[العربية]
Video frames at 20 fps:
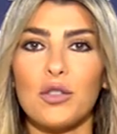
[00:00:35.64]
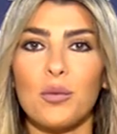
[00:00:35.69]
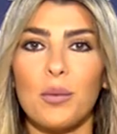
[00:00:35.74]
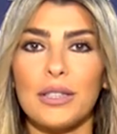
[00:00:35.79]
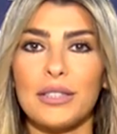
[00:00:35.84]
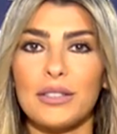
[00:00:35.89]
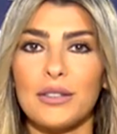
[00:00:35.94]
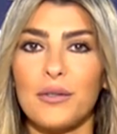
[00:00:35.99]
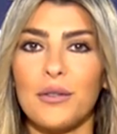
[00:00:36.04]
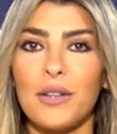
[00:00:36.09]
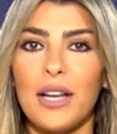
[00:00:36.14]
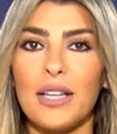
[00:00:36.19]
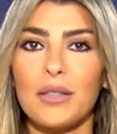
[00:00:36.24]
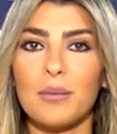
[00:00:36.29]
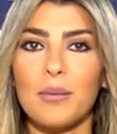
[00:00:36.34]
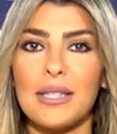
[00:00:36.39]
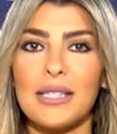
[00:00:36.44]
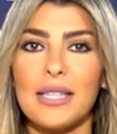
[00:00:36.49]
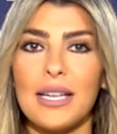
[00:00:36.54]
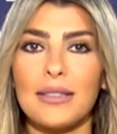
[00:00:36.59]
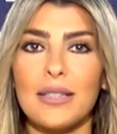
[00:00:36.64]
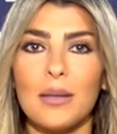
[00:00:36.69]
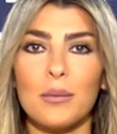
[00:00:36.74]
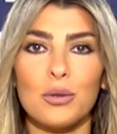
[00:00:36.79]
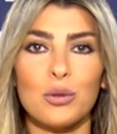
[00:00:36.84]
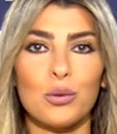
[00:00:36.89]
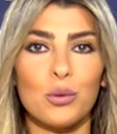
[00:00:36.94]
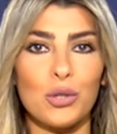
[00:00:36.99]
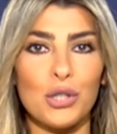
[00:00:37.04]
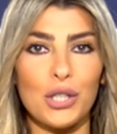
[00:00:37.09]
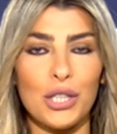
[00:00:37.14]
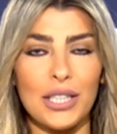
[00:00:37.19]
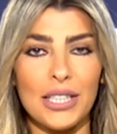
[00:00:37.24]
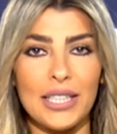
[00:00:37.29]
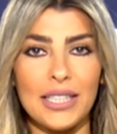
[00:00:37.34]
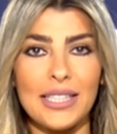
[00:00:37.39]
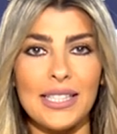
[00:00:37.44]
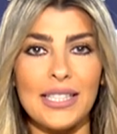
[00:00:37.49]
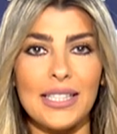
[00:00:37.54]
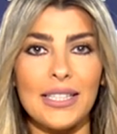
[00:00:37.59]
وبطن فلات بس هيدا من دون شغل
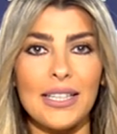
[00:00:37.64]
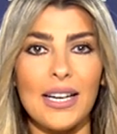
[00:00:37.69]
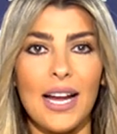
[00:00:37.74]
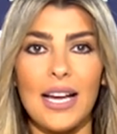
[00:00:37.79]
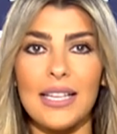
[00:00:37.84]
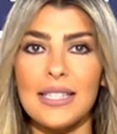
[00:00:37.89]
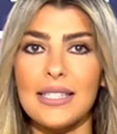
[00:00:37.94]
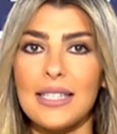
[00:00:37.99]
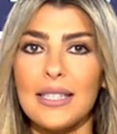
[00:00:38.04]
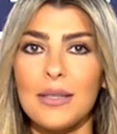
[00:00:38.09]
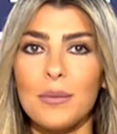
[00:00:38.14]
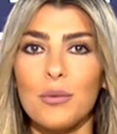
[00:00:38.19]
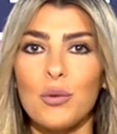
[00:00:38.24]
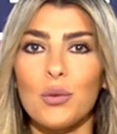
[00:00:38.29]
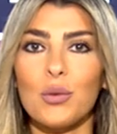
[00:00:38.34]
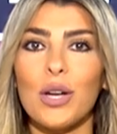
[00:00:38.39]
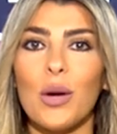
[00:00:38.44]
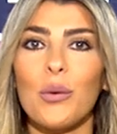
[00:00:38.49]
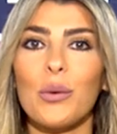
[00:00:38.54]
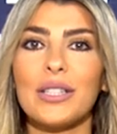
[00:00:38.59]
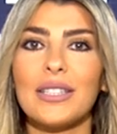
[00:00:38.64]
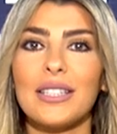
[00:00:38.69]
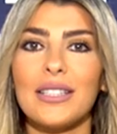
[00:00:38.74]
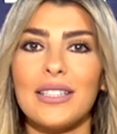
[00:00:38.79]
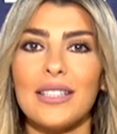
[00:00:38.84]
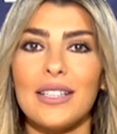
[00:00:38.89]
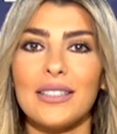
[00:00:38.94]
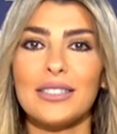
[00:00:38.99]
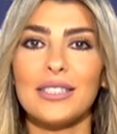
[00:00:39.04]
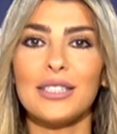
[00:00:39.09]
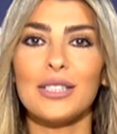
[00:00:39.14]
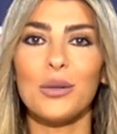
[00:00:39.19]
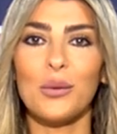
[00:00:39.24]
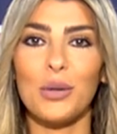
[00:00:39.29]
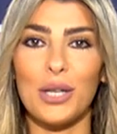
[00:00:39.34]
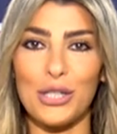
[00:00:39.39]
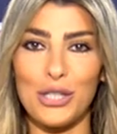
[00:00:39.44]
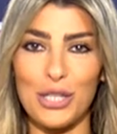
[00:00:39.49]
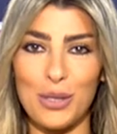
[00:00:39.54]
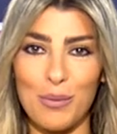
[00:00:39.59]
كتير عذاب ونوادي رياضية
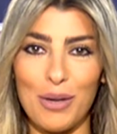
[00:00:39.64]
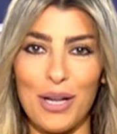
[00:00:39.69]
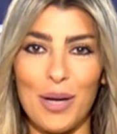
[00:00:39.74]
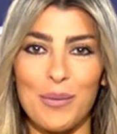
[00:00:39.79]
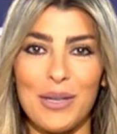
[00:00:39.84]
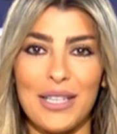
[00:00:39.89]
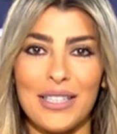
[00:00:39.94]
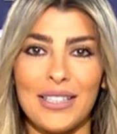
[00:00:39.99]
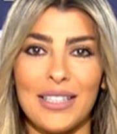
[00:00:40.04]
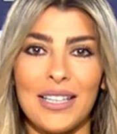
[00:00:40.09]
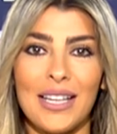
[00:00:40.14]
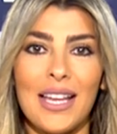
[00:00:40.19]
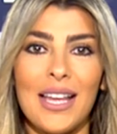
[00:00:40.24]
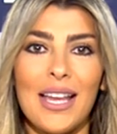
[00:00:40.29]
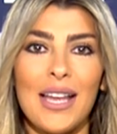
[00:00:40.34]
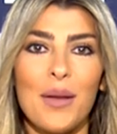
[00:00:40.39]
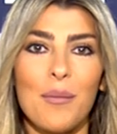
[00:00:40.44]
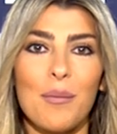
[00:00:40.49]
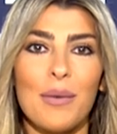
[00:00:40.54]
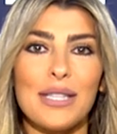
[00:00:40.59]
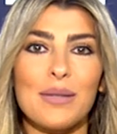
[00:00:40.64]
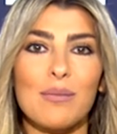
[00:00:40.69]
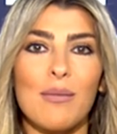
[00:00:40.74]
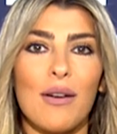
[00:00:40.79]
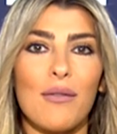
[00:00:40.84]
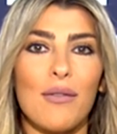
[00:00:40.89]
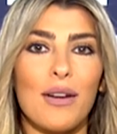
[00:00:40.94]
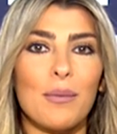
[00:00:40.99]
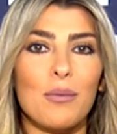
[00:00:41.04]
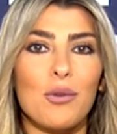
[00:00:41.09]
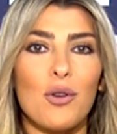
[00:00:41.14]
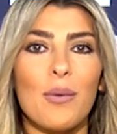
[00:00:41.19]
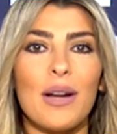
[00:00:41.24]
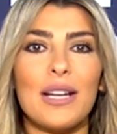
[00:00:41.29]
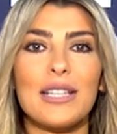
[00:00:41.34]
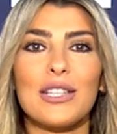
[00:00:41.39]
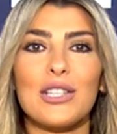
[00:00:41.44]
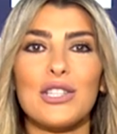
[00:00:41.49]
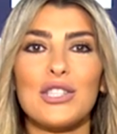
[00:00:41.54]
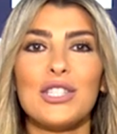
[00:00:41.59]
وريجيم كمان بس مع فايبرو
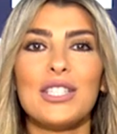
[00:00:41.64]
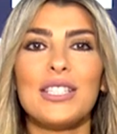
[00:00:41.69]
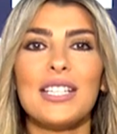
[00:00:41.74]
بيلت الجديد